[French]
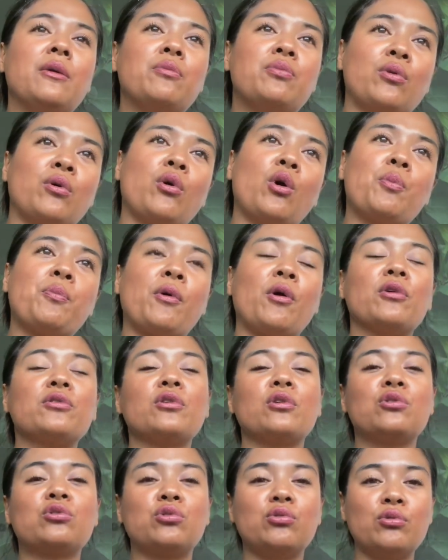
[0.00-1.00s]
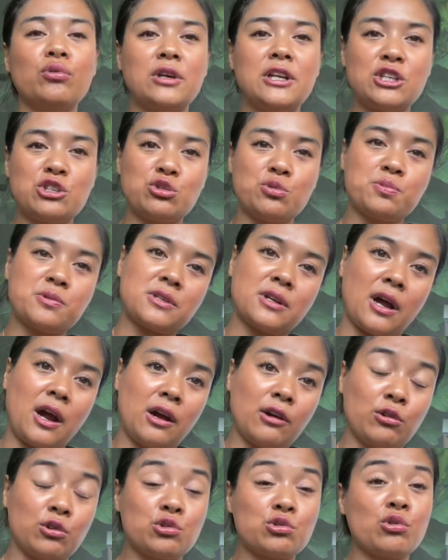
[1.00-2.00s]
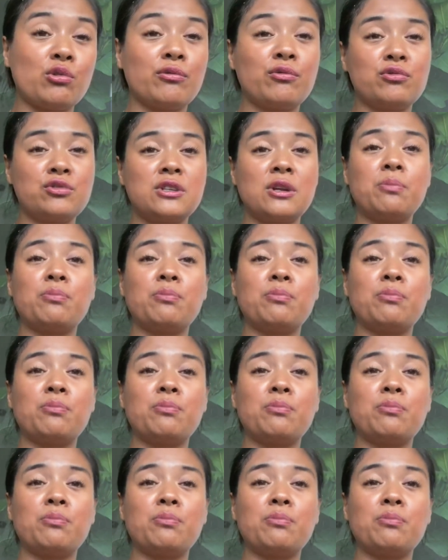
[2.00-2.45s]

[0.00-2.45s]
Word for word: pour reprendre tous les substrats que je vous